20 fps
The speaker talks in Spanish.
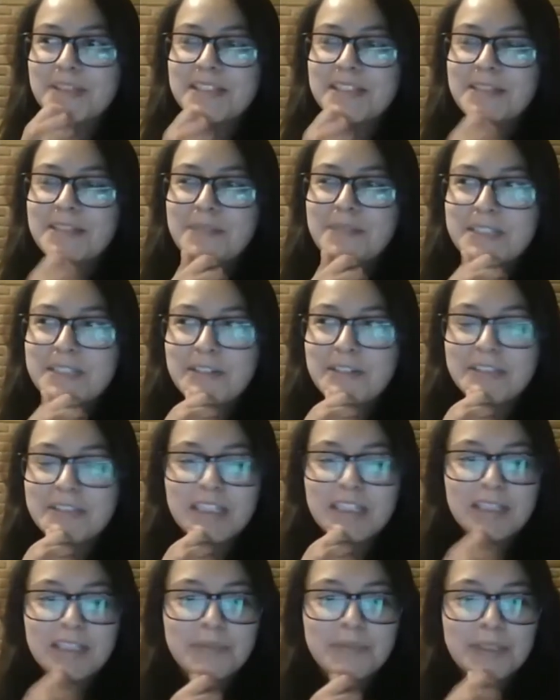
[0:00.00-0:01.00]
demasiados
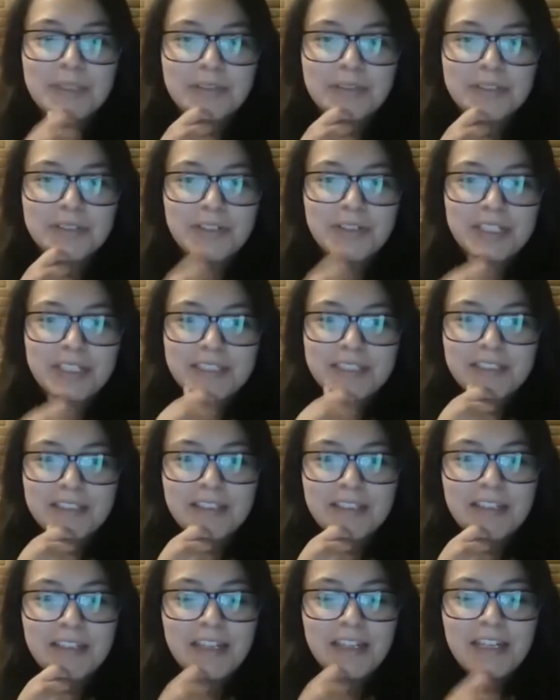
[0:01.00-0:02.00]
sentimientos. Creo que
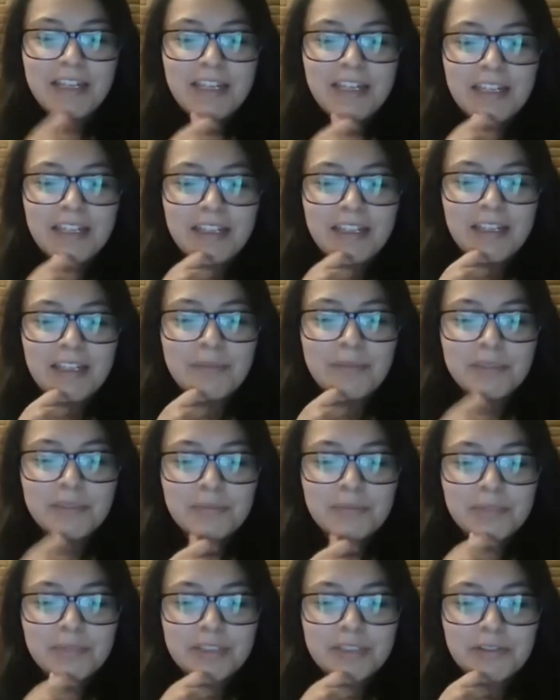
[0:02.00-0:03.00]
sí le hemos
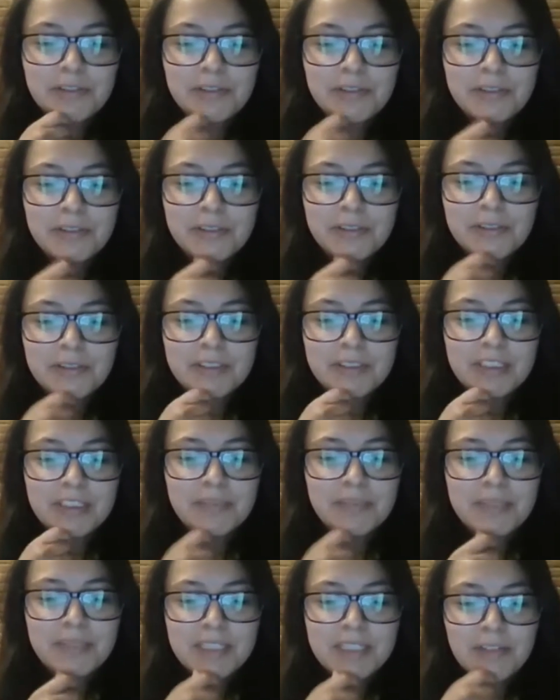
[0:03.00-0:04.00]
puesto
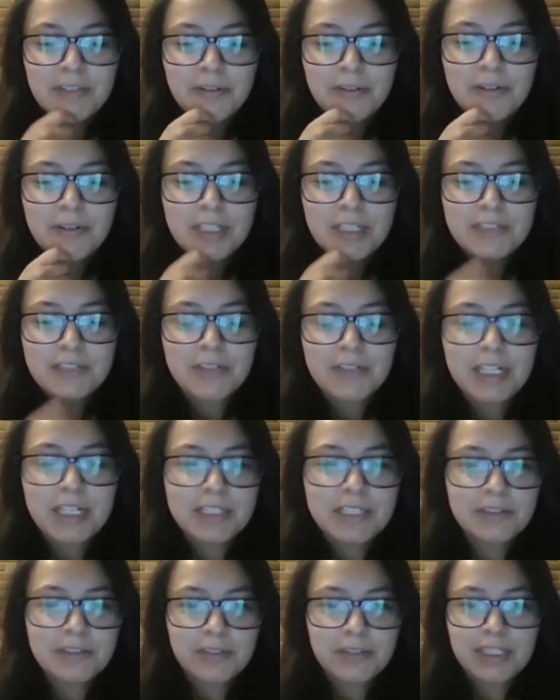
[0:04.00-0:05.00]
demasiado corazón a
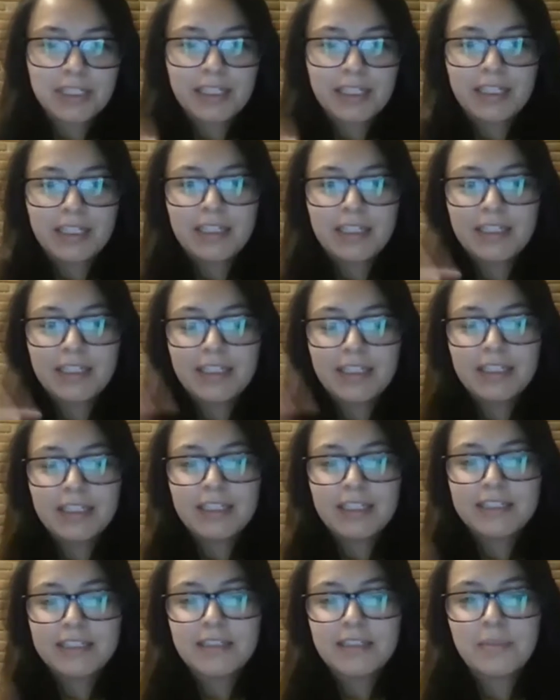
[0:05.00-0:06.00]
esto que,
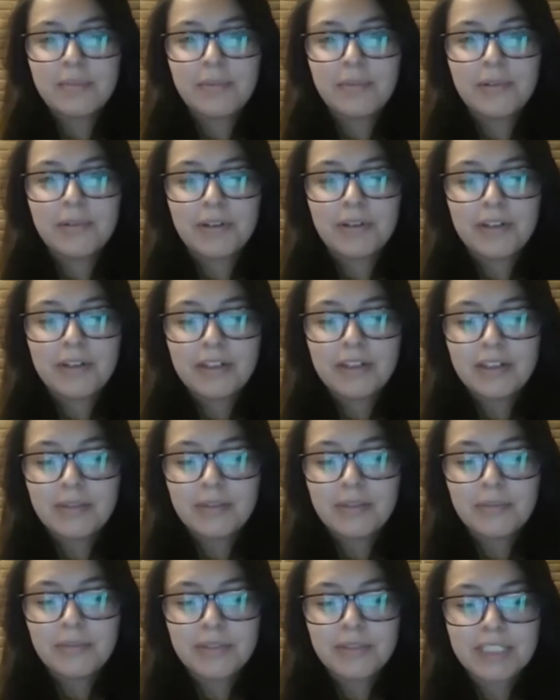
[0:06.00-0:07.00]
está por,
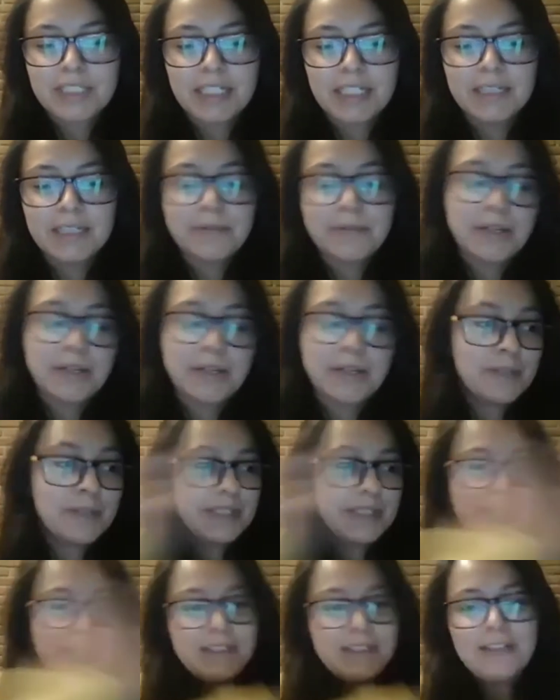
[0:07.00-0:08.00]
por salir. Bueno,
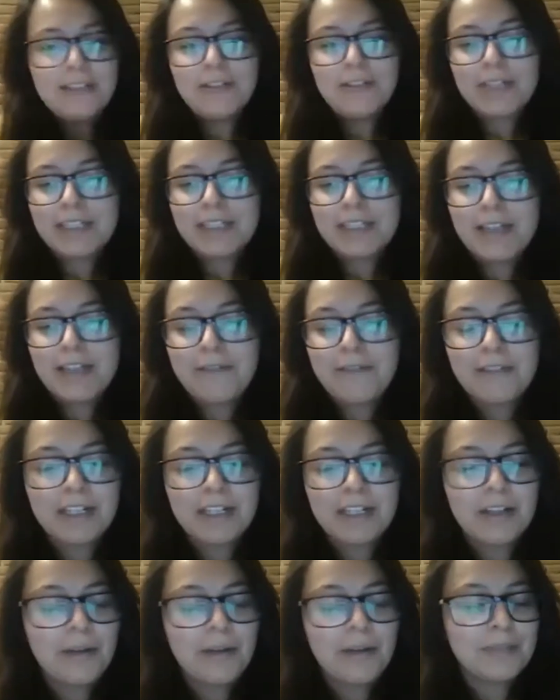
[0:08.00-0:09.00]
lo que ya fue
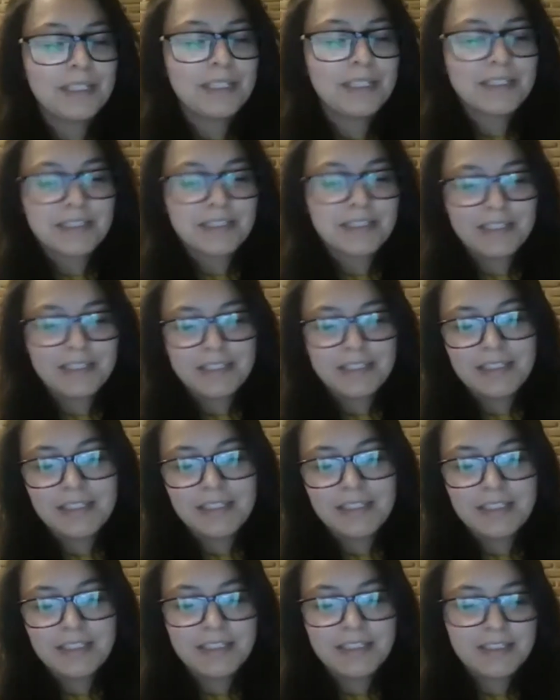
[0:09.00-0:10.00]
Loveless y,
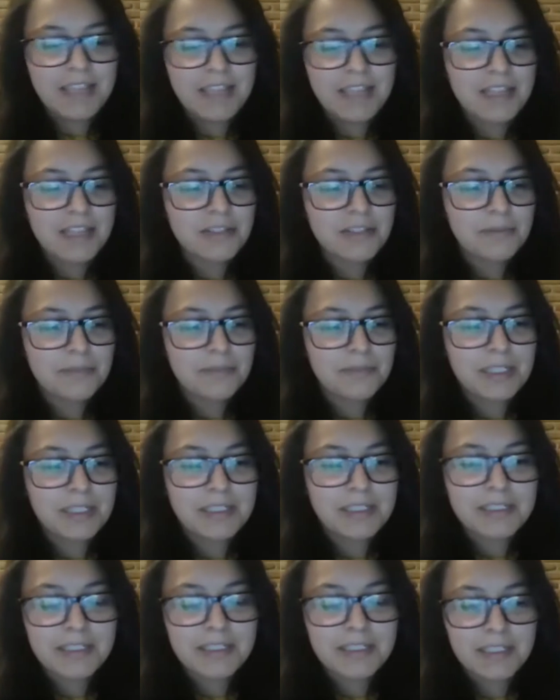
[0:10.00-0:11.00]
y Signs of
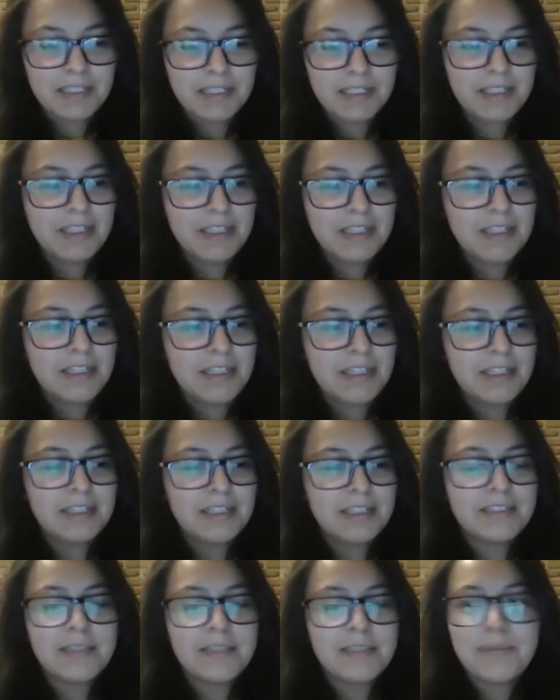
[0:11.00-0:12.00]
Witness que
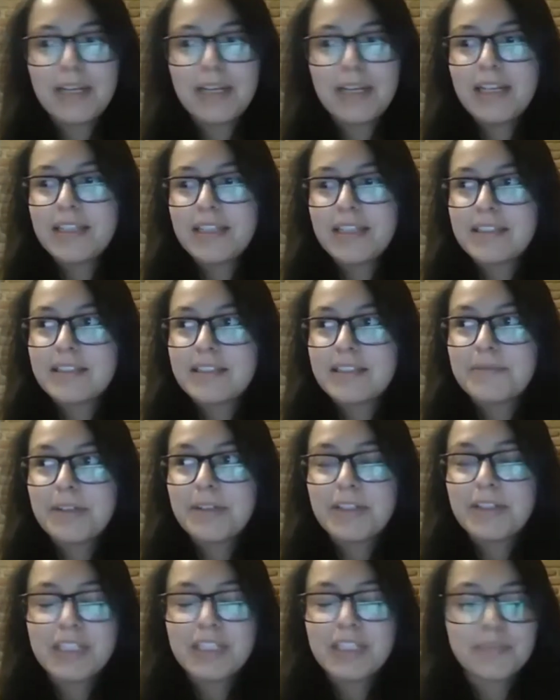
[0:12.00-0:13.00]
en semanas, bueno,
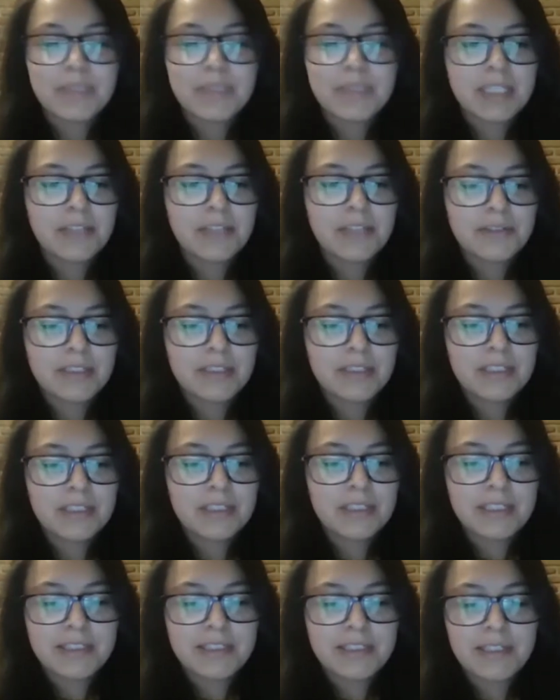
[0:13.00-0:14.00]
en días pasados
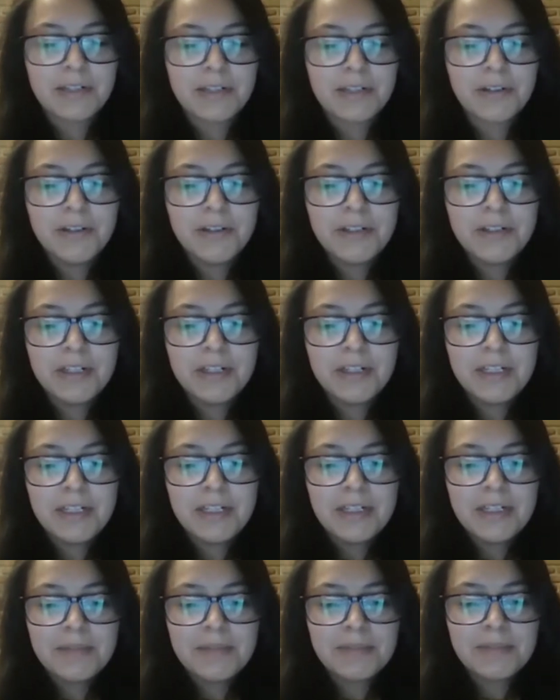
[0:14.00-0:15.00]
se estrenó,
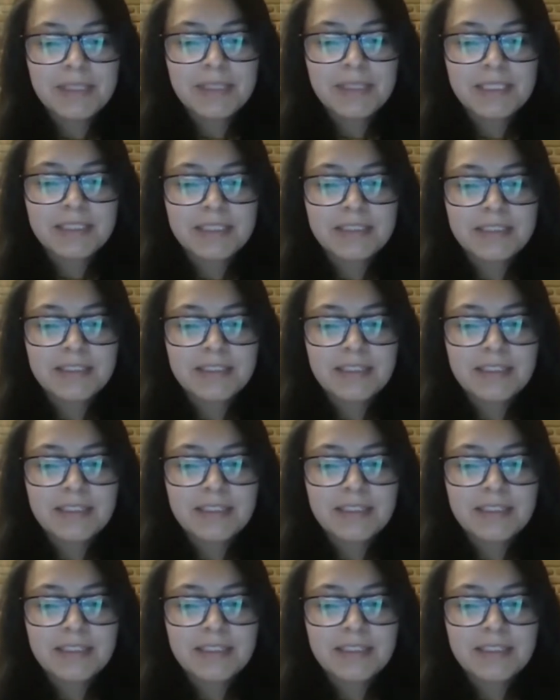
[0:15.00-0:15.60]
pues